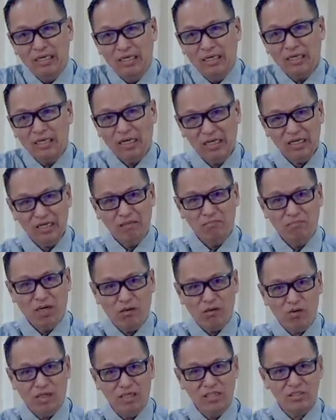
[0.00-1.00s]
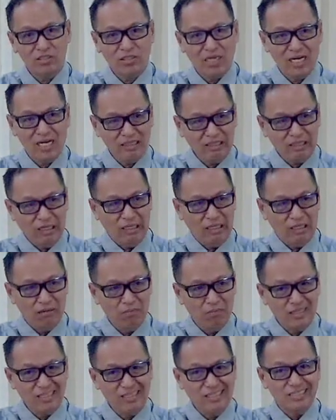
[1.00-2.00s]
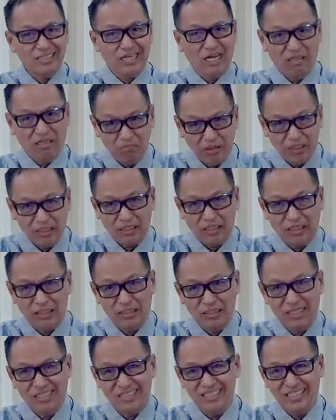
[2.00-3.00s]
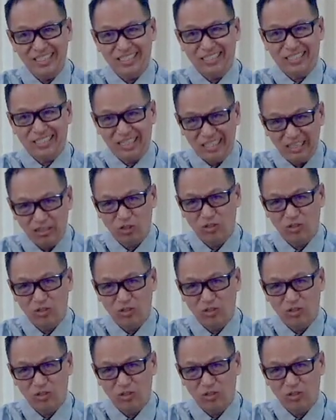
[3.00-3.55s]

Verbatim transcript: Kaya bawal sa atin mag-discover ng sikreto